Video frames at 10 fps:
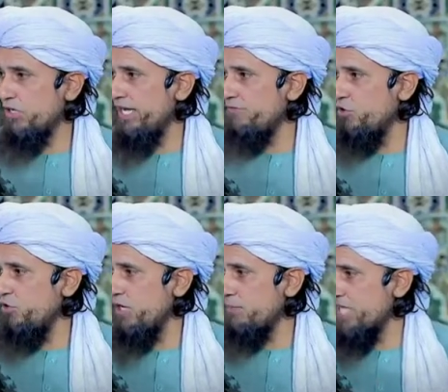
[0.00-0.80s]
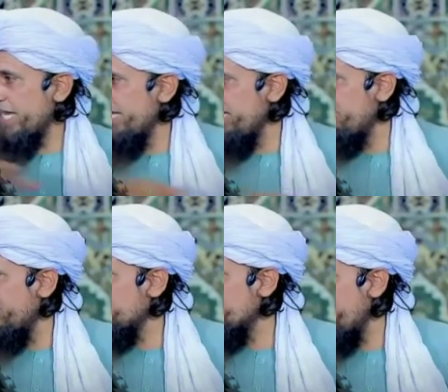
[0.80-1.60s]
और जो है वो अब जाहिर है ये
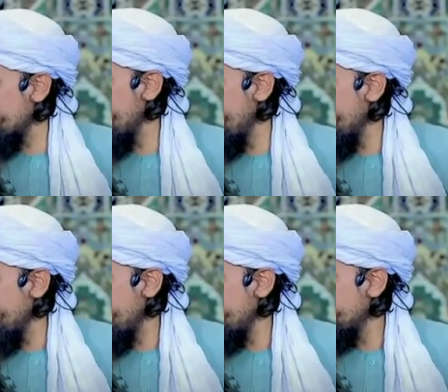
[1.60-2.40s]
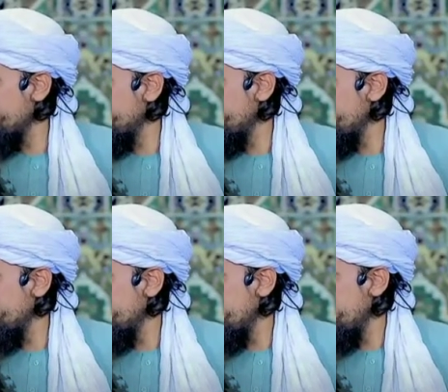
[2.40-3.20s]
बात तो सामने नहीं आई ना
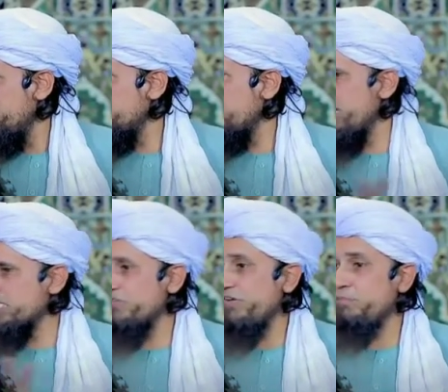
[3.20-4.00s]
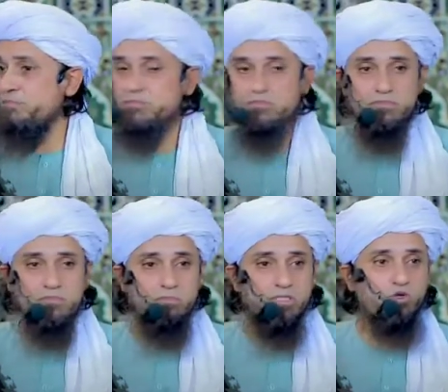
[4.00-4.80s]
तो बाज दफा
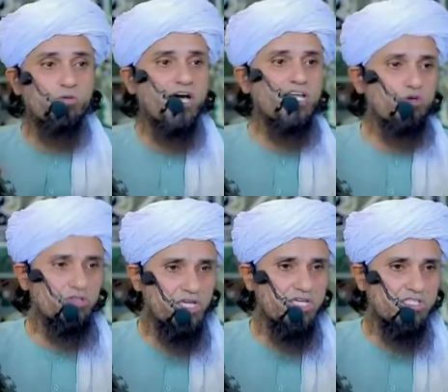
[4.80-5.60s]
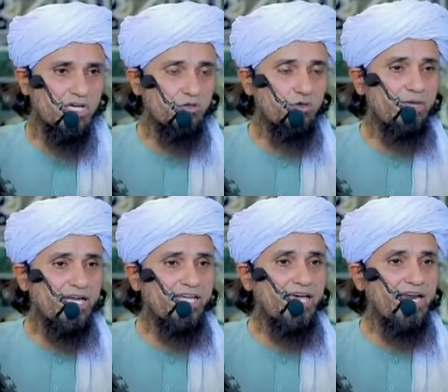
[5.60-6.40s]
बदगुमानी होती है इंसान को
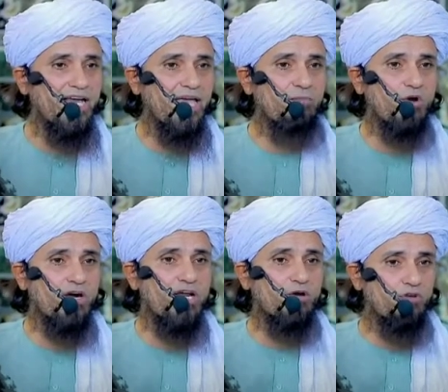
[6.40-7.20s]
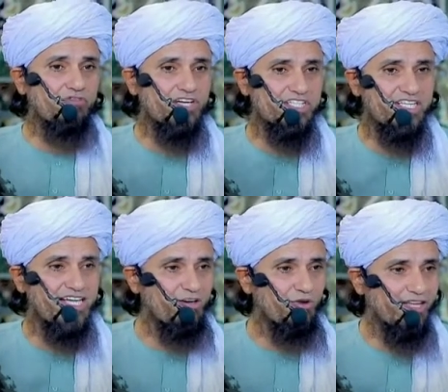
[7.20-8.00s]
मैं नहीं कह रहा कि मौलाना कोई
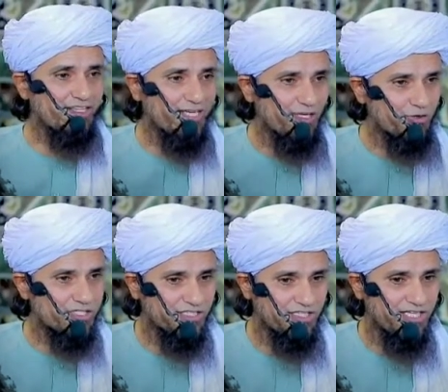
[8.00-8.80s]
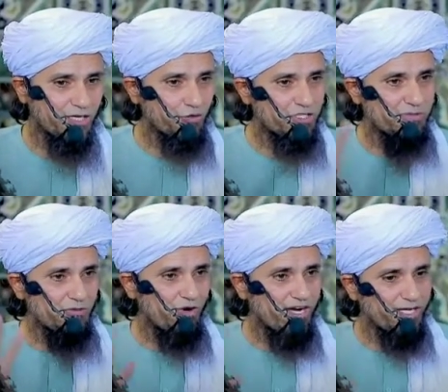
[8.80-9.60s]
फरिश्ते हैं या कोई गलती नहीं हो सकती या कुछ
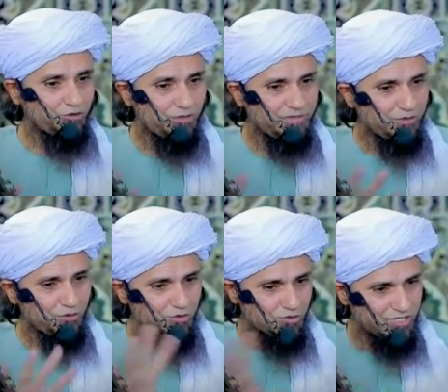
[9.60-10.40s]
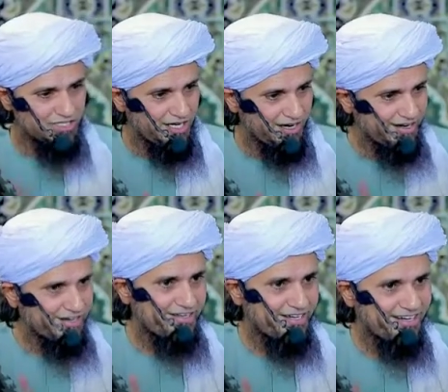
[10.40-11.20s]
भी वो करें तो हमने वो उसको सीधा
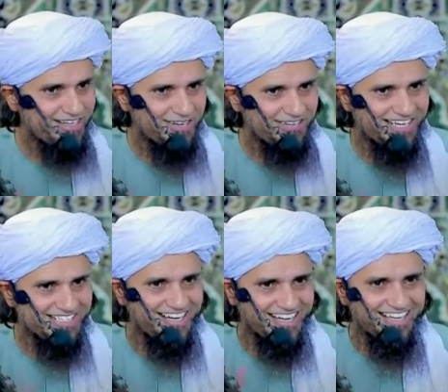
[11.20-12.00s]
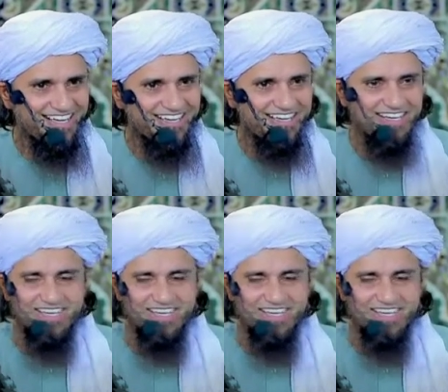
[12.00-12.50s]
करने का ठेका लिया हुआ है ऐसा नहीं है